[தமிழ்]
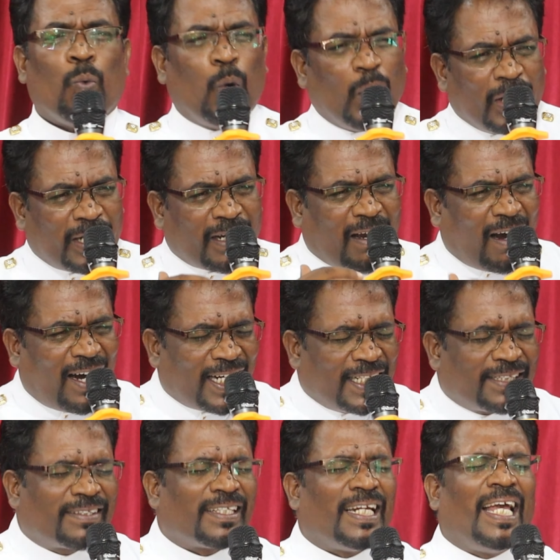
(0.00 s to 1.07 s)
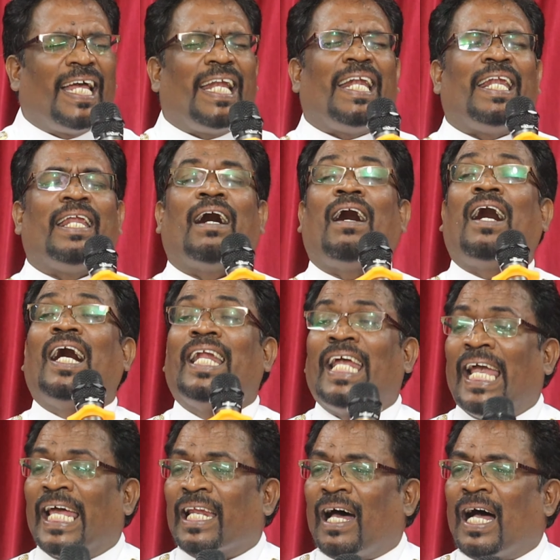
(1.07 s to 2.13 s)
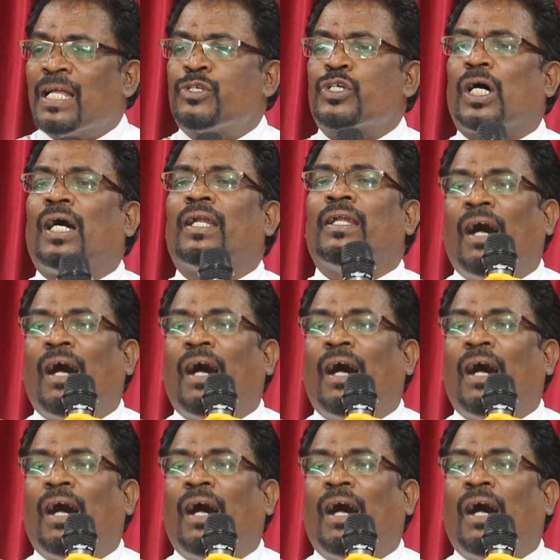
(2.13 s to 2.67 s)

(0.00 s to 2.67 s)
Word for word: ஒரு காலத்தில் நானே ராஜா